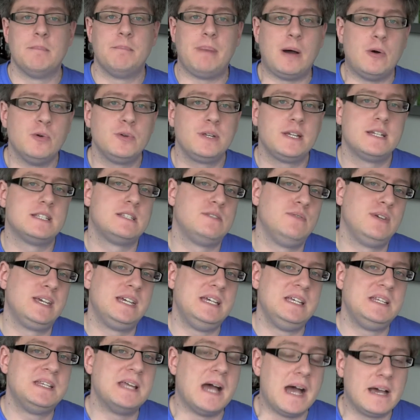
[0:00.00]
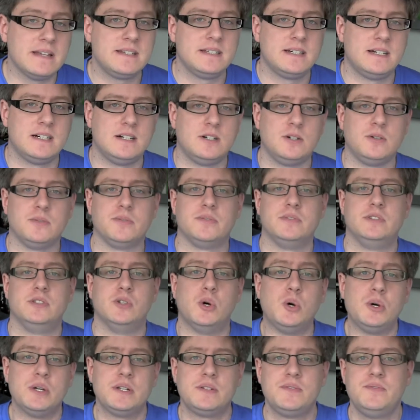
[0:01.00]
bauen jetzt Wikidata auf.
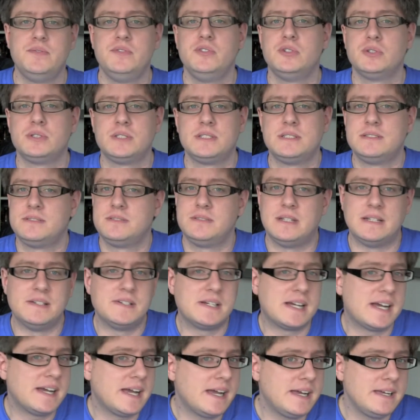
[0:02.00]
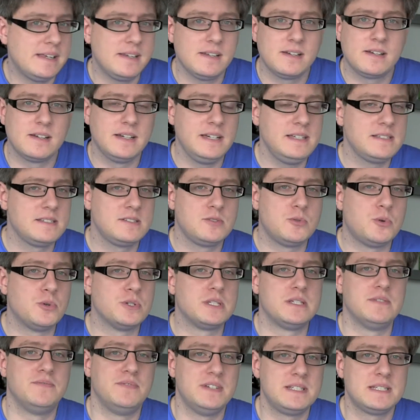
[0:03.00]
Dort wird eine reine
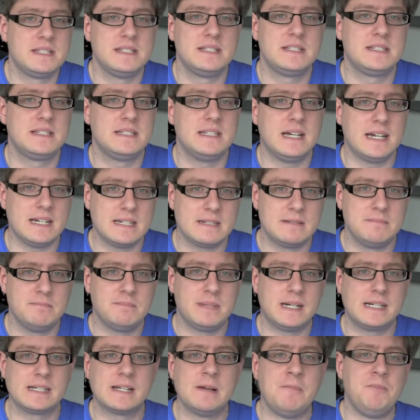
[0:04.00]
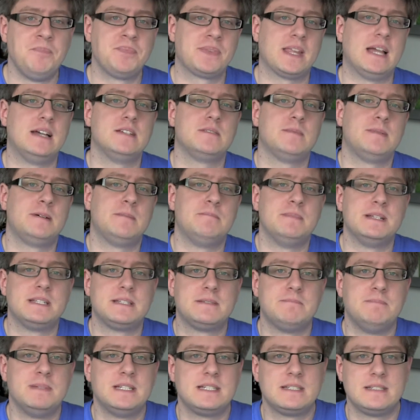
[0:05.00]
riesengroße Wissensdatenbank, also war
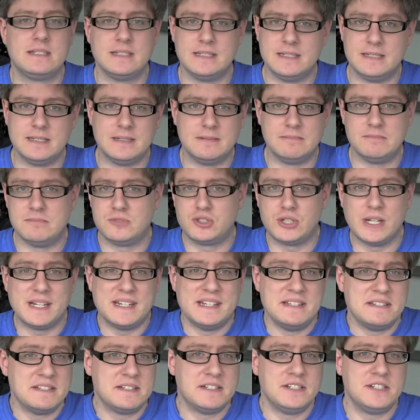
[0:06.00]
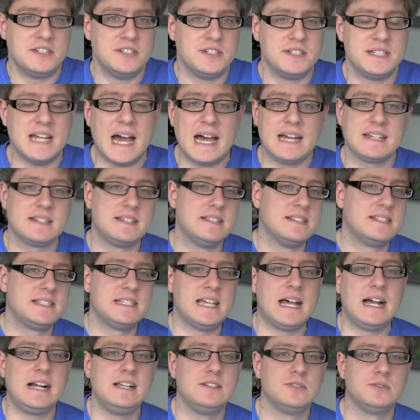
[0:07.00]
mit, mit ähm, statistischen Daten,
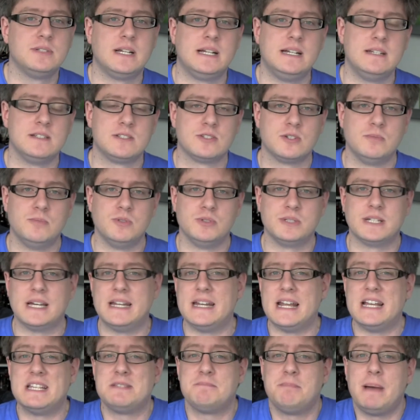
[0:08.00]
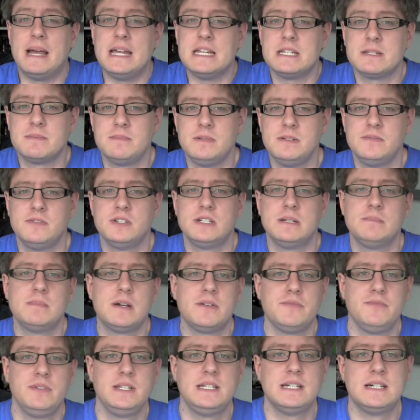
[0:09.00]
Zahlen und alles drum und dran. Als Beispiel wird
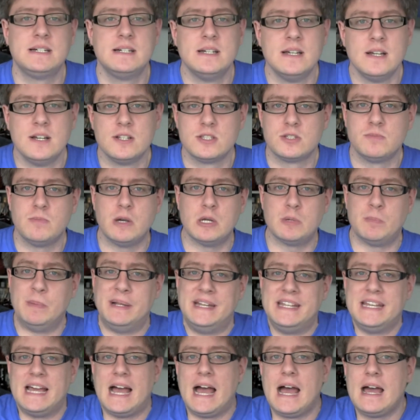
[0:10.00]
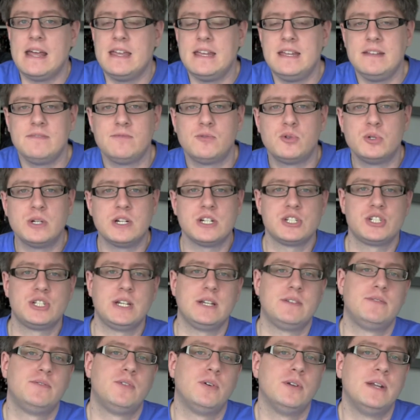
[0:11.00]
immer wieder zum Beispiel die
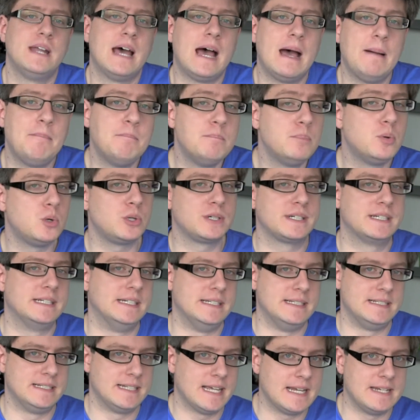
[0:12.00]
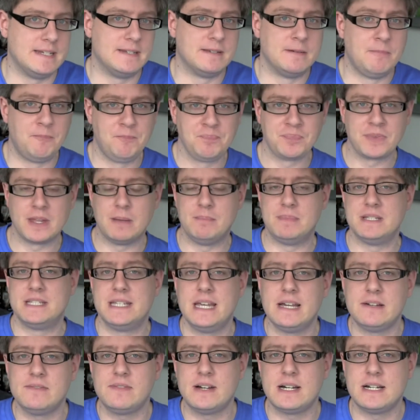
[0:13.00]
Einwohnerstadt von Hamburg genannt.
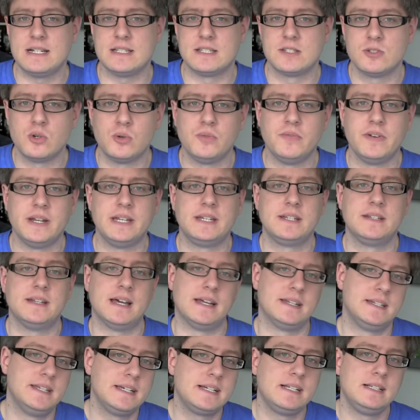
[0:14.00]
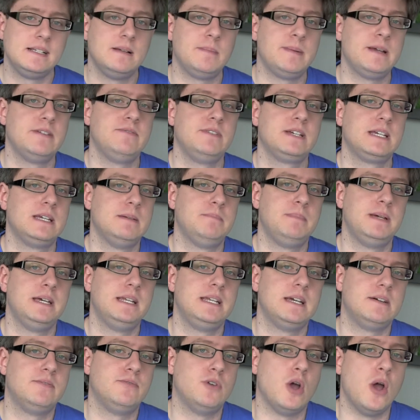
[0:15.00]
Bisher war es so, wenn ich einen Artikel bei
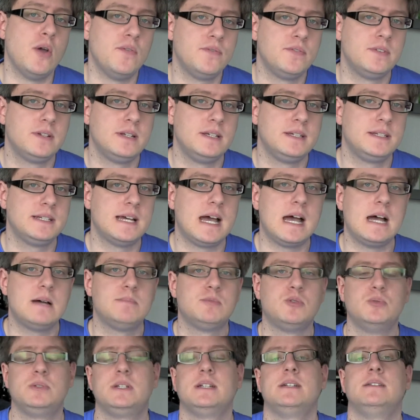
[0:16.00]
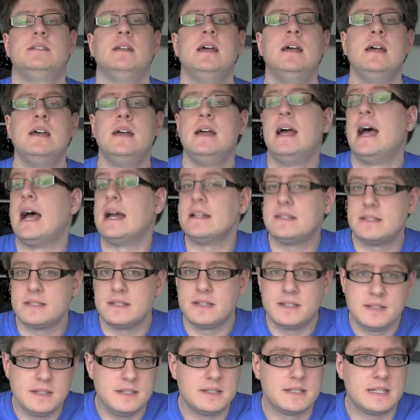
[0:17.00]
Wikipedia veröffentlicht habe und dann hat
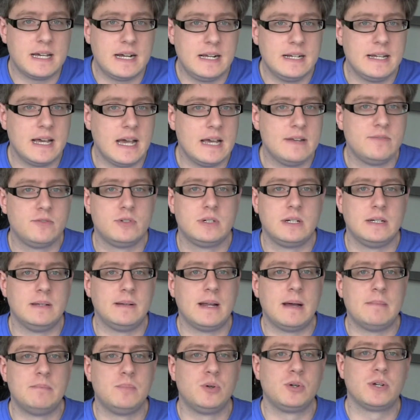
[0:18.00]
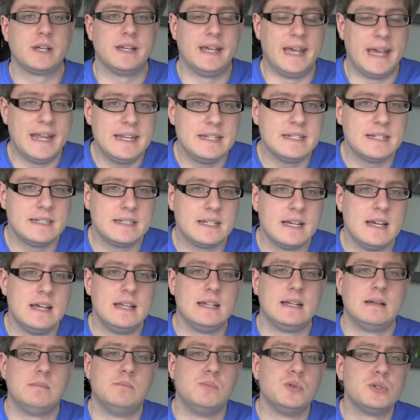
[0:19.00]
sich die Zahl der Einwohner in Hamburg geändert,
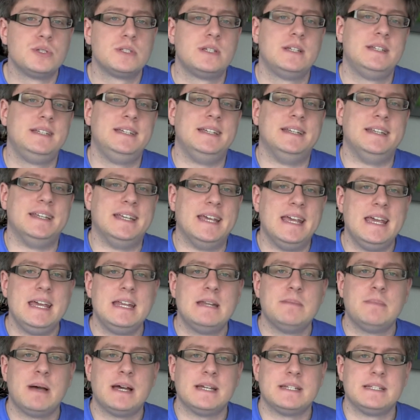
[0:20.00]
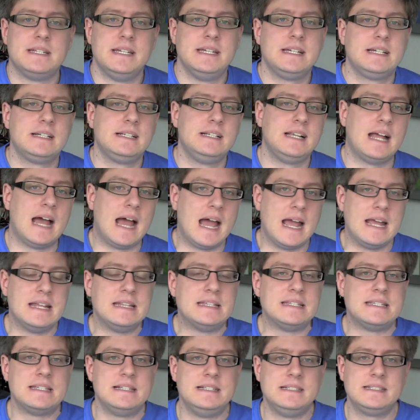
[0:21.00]
dann musste die in jedem Artikel
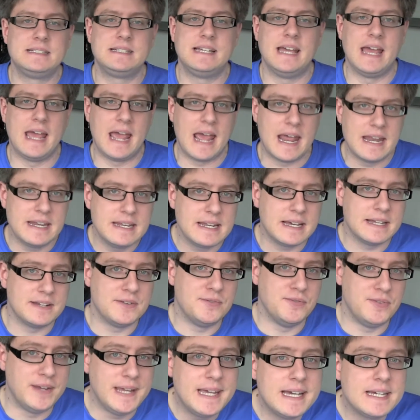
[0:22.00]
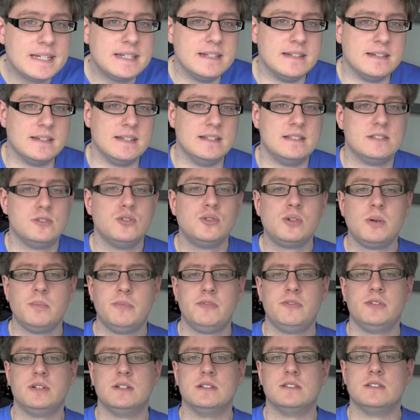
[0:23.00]
einzeln geändert werden. In
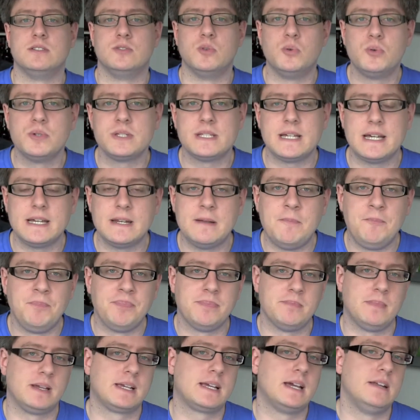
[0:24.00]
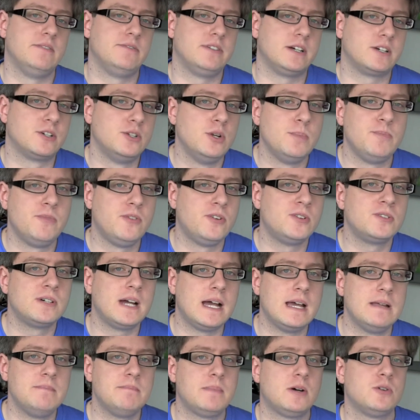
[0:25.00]
Zukunft wird es so sein, man kann Verknüpfungen
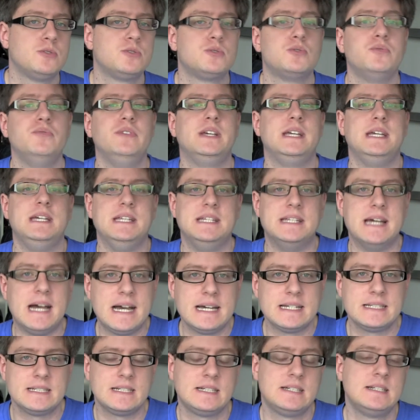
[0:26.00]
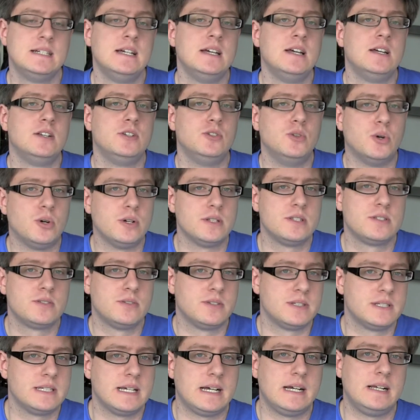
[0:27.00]
einbauen zu Wikidata, dort
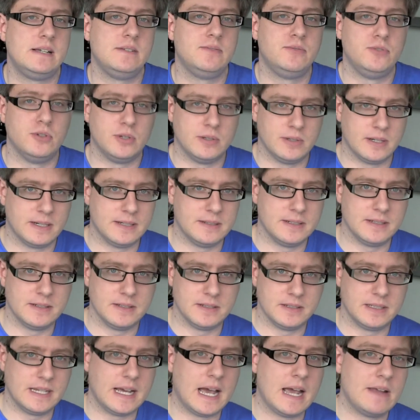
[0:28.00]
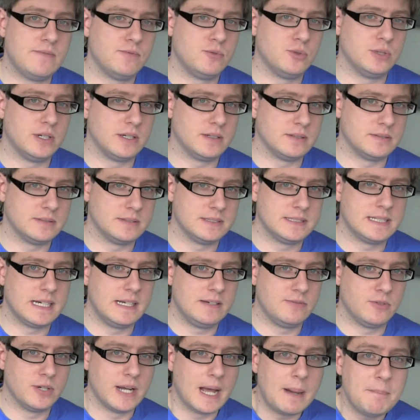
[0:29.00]
zur Zahl für, äh, der
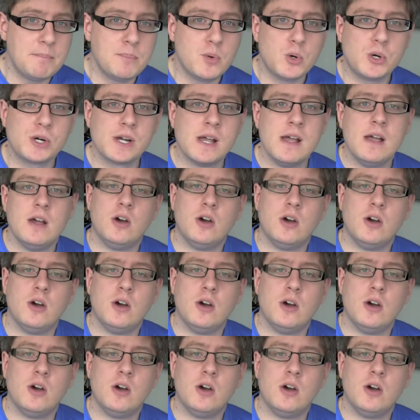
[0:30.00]
Einwohnerzahl von Hamburg Hamburg